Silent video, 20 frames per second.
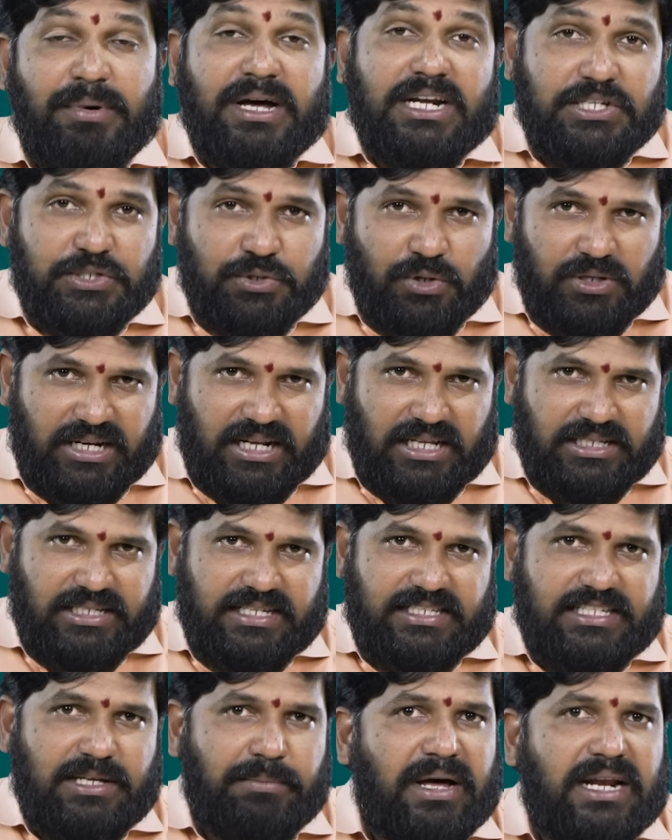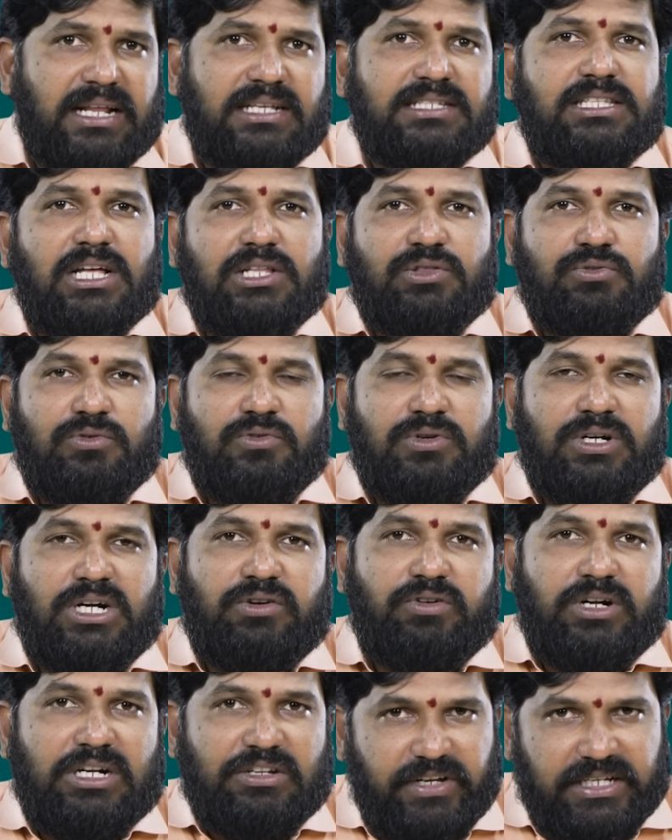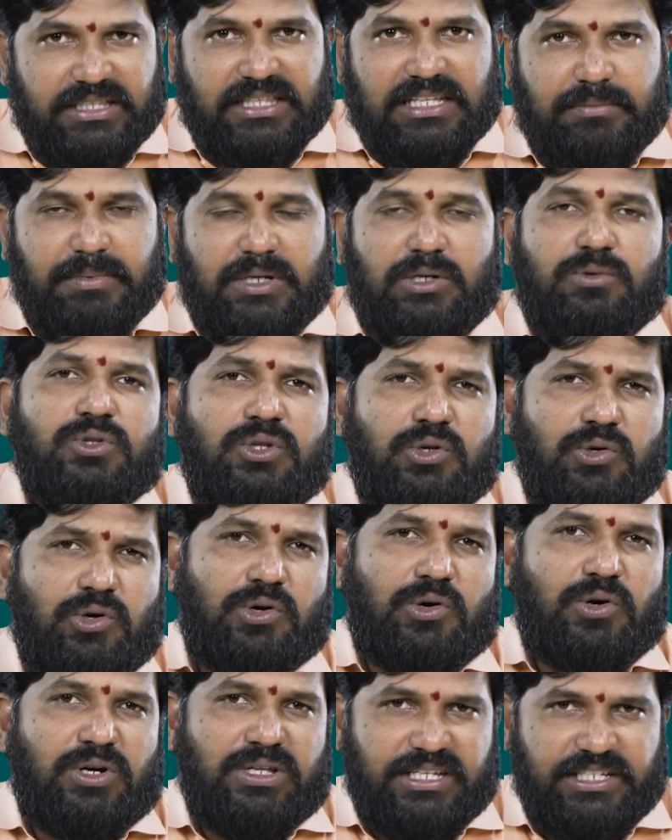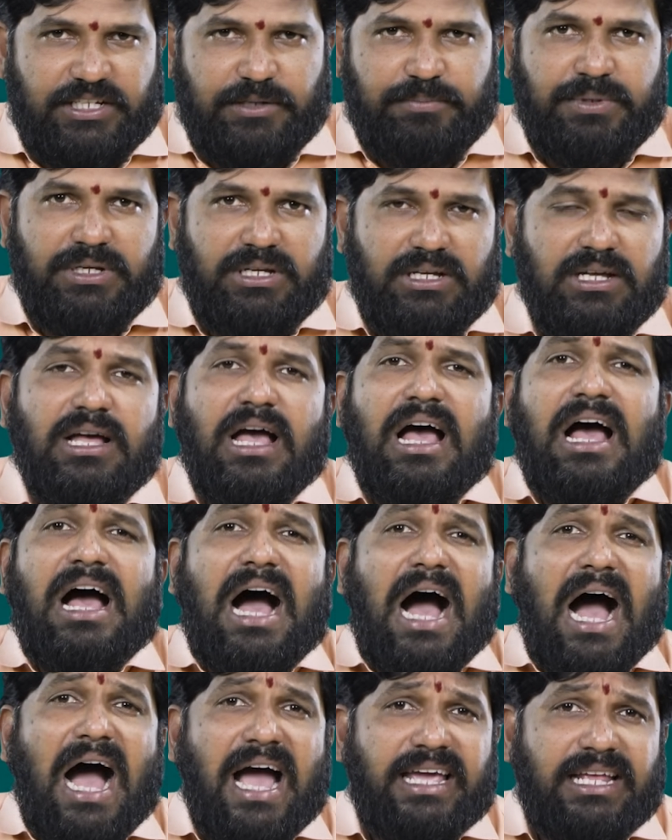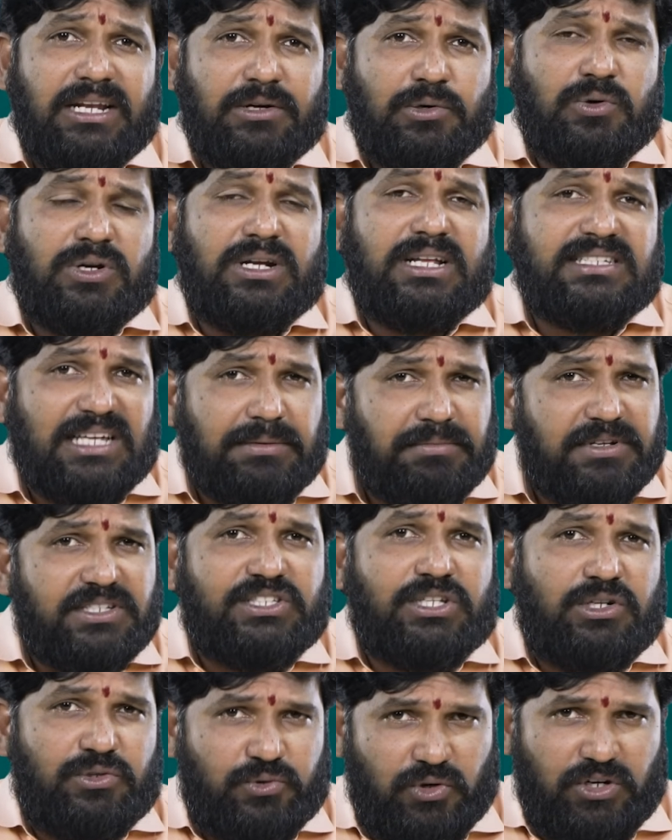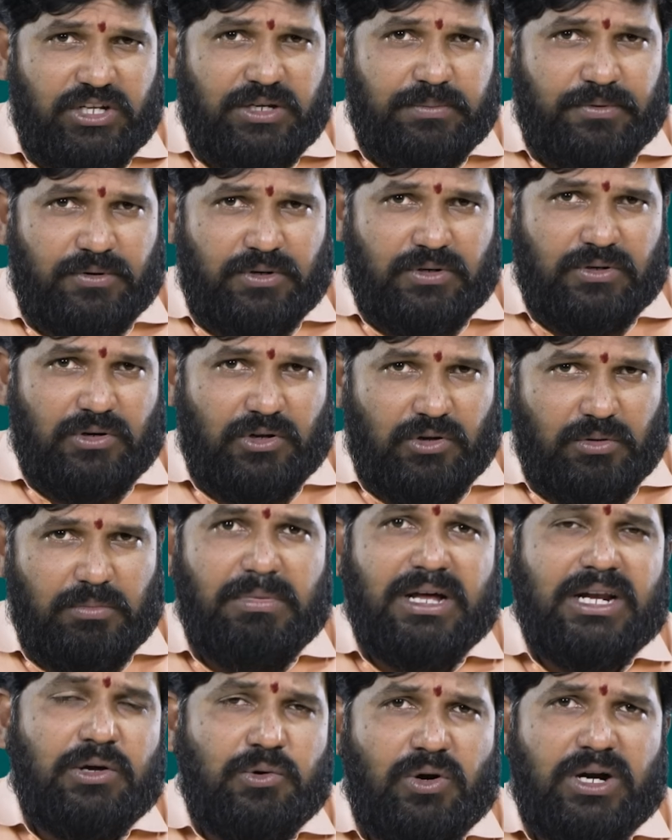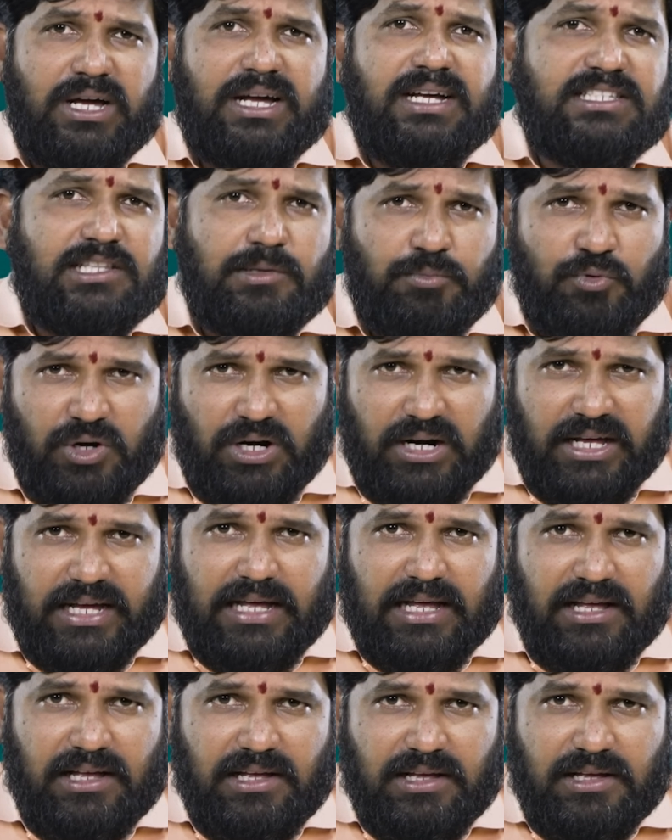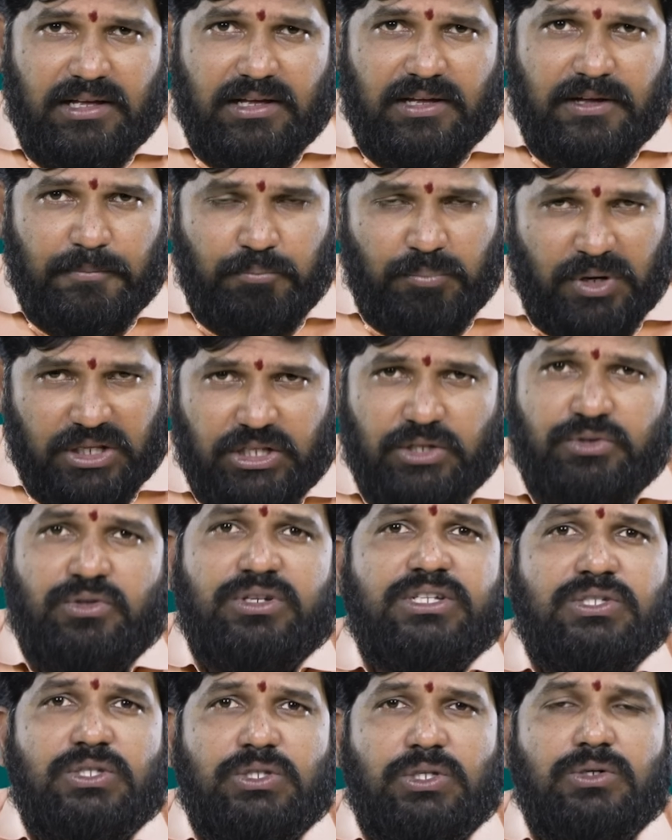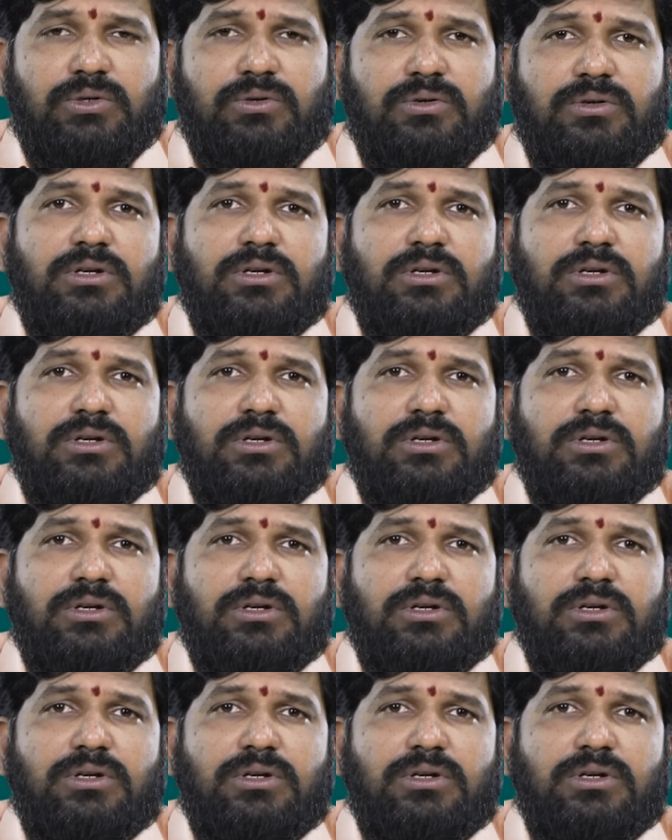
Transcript: పరిశోధన చేసే మనస్తత్వం ఉన్నటువంటి వ్యక్తిని మనం వదులుకోకూడదని చెప్పి ఆయనకున్న సమస్యలు తొలగిపోవడంలో మనం కూడా కాస్త మూరలుగా మద్దతునిస్తూ